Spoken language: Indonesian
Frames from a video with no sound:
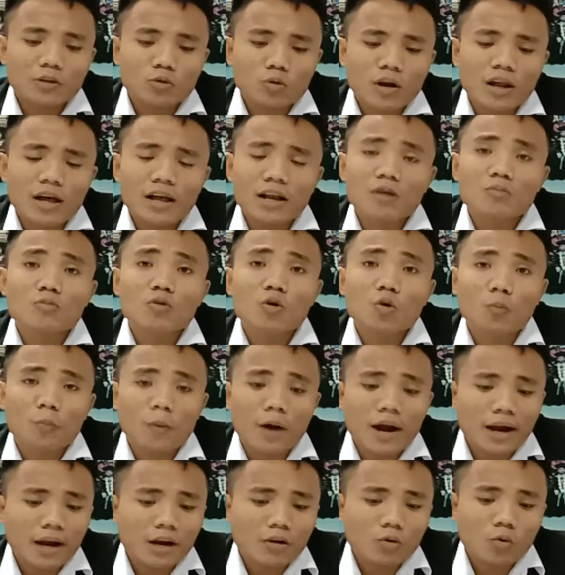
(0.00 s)
Itulah yang
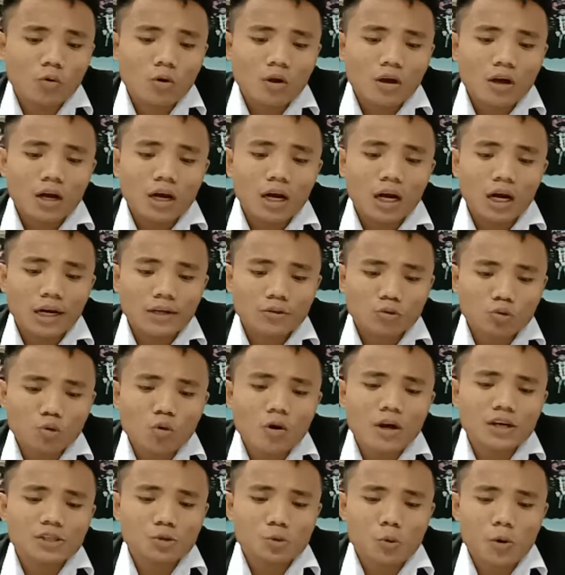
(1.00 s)
merupakan e,
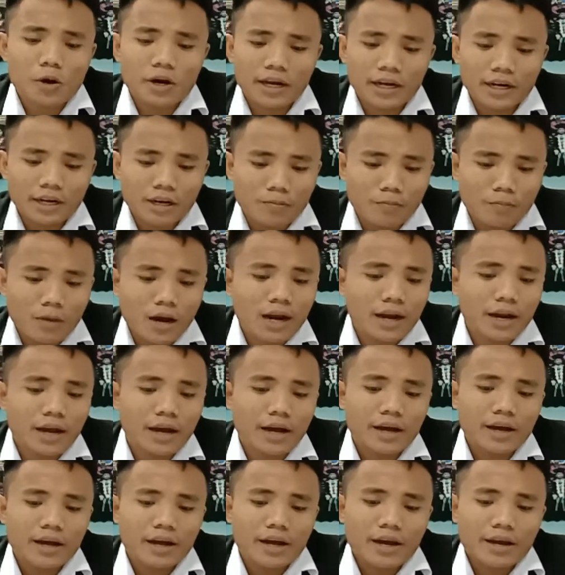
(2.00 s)
tugas wakil
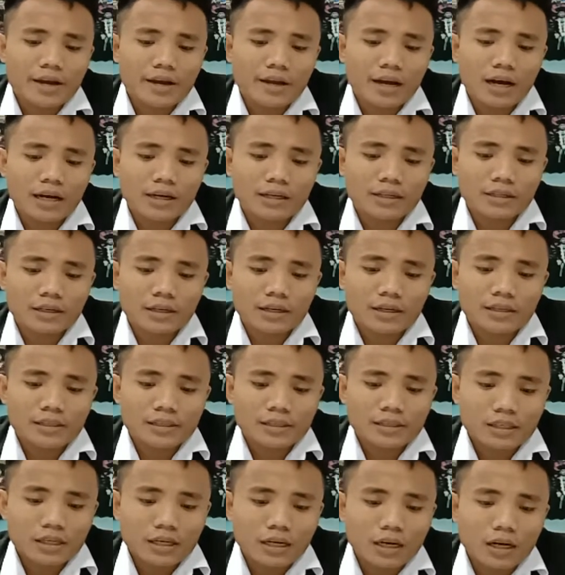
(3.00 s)
gembala yang
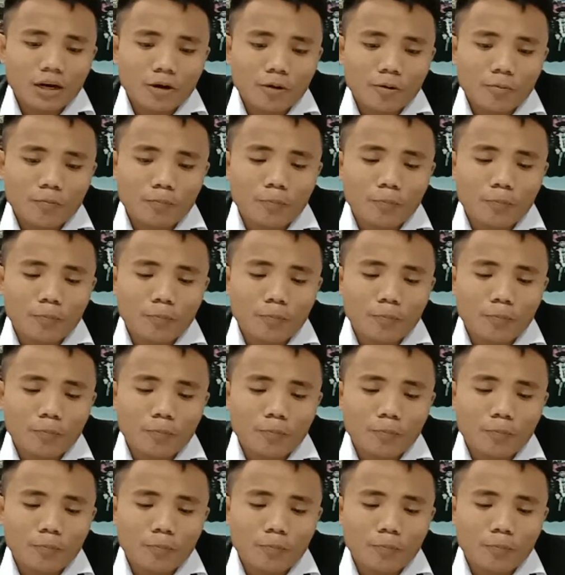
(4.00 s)
e,